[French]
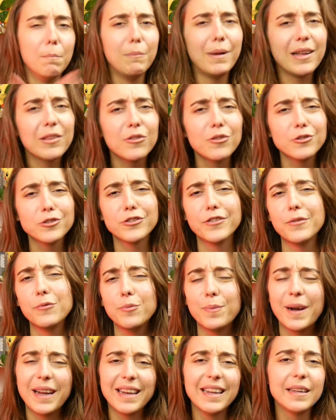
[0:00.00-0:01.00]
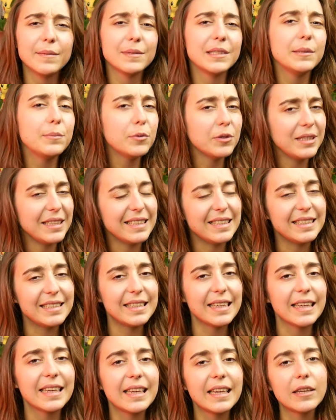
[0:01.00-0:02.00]
Maintenant, je vais vous parler un petit peu des
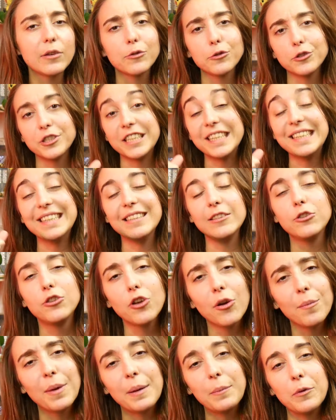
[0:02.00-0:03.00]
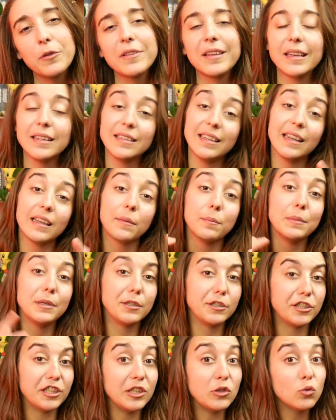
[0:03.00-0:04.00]
séries que j'ai dans ma mangatech mais
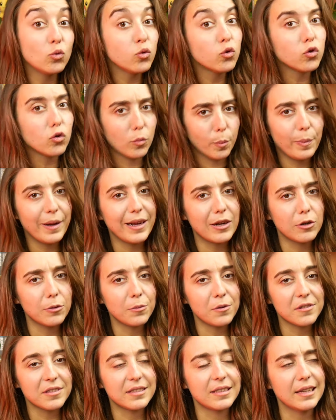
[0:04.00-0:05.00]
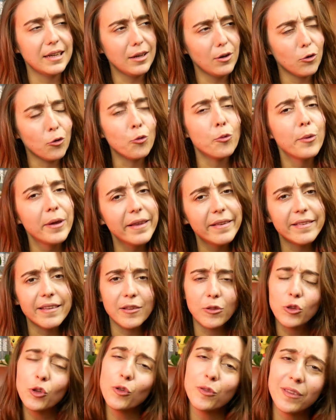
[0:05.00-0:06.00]
que j'ai toujours pas commencé. Oui,
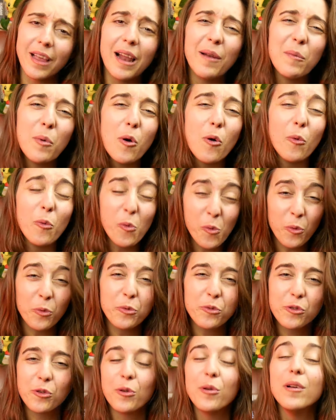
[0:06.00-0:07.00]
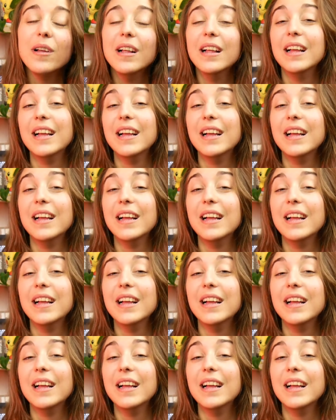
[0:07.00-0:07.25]
c'est totalement honteux.